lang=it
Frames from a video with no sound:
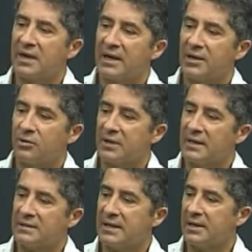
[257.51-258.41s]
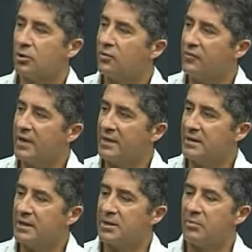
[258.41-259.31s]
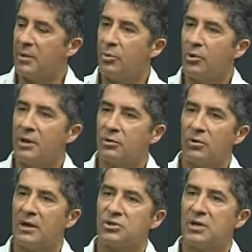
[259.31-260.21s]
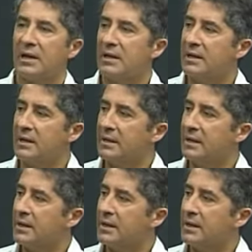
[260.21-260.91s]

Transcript: anche organizzare convegni, ma poi non lasciarli lì,